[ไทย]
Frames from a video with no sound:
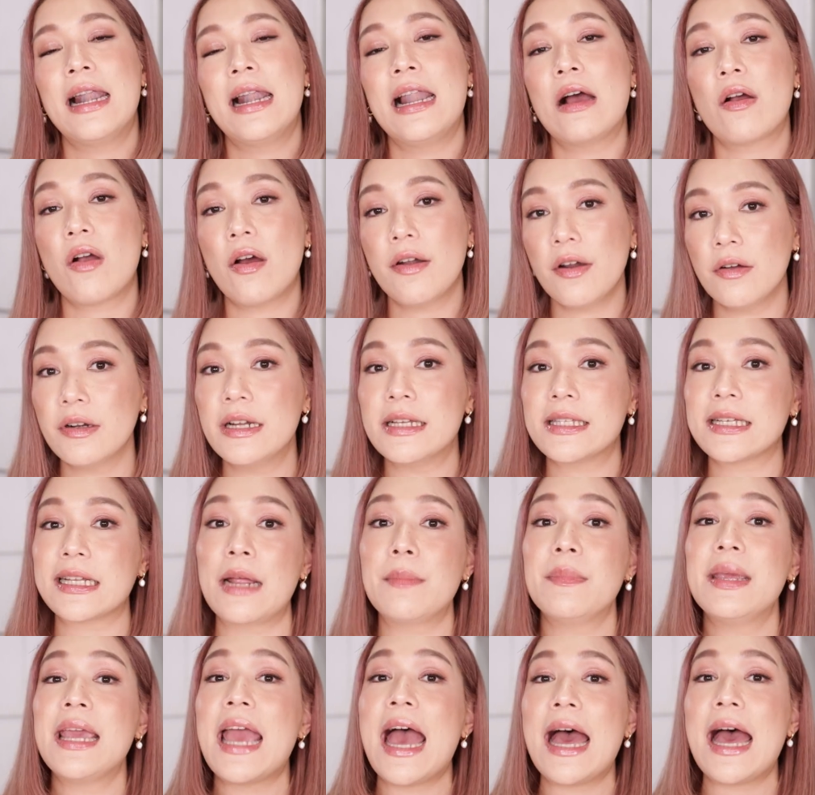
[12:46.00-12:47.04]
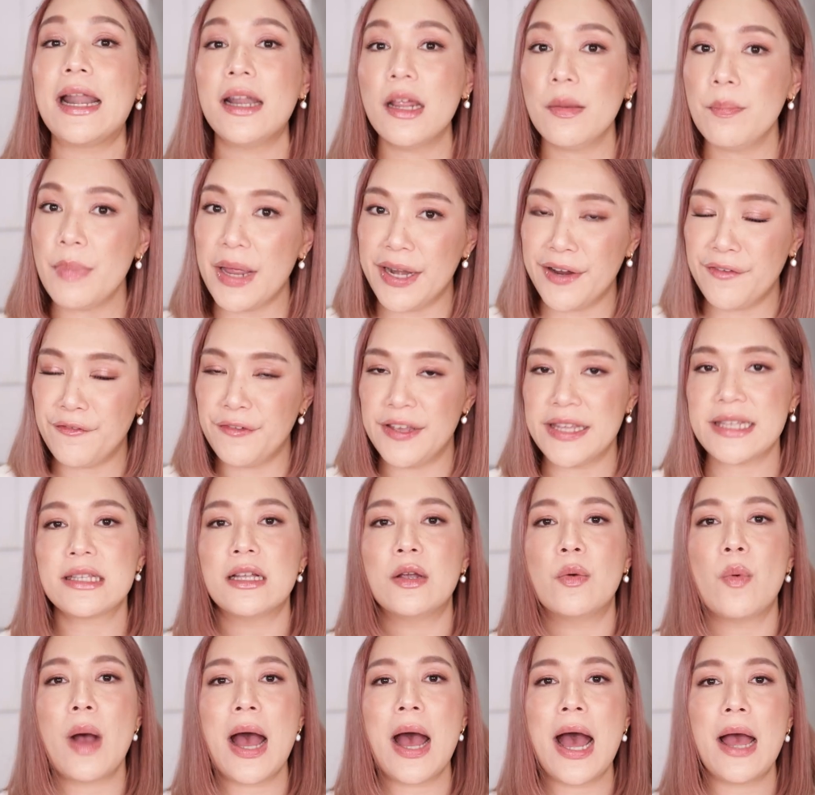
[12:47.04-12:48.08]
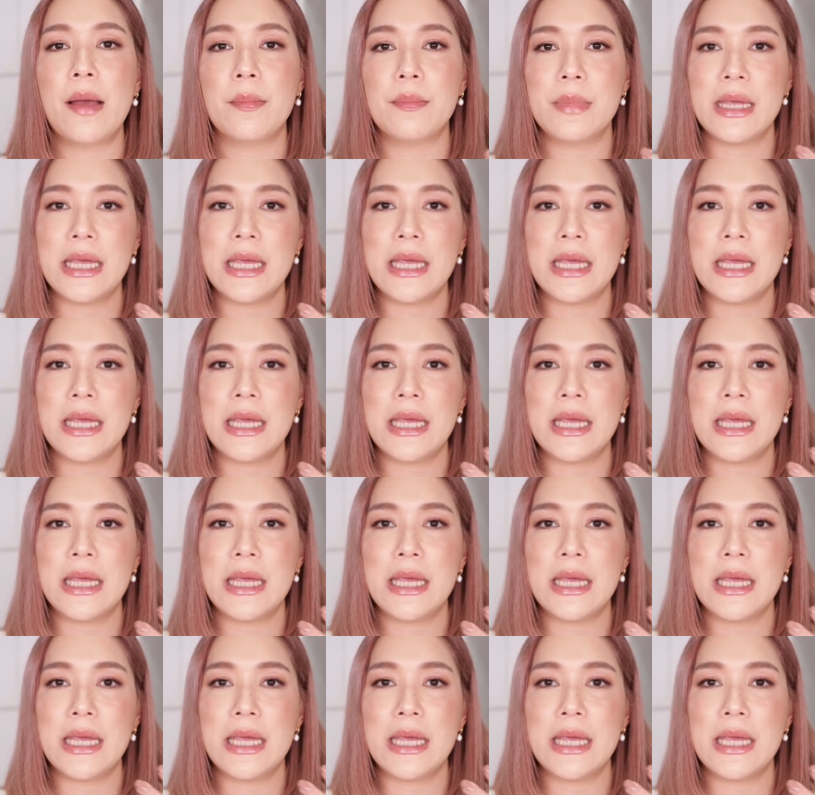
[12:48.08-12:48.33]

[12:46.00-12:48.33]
แล้วก็นอกเหนือจากนั้นมี added benefits หรือว่า